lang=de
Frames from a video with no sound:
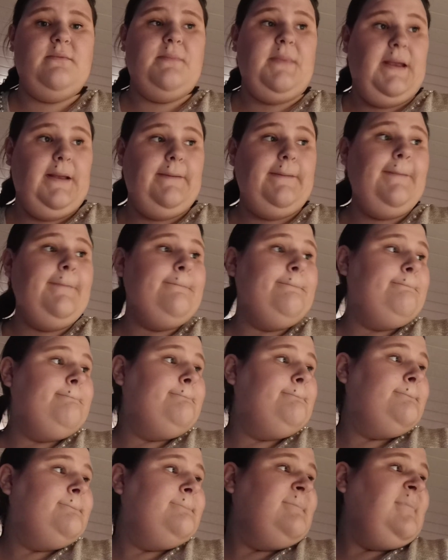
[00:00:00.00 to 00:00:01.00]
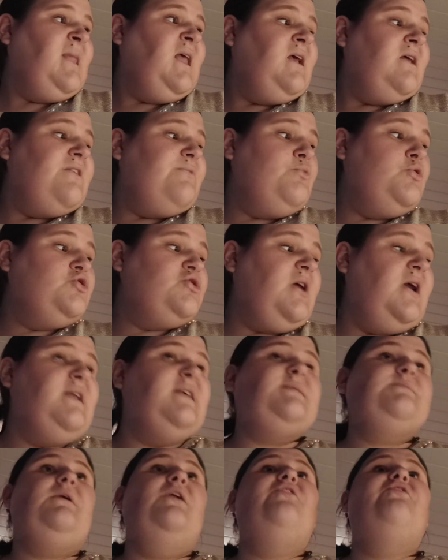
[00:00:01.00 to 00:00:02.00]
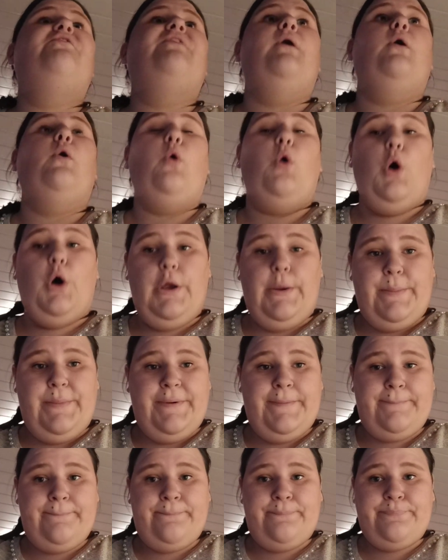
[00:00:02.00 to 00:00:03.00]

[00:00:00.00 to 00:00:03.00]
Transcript: Menge. Jetzt muss ich alles mal verräumen.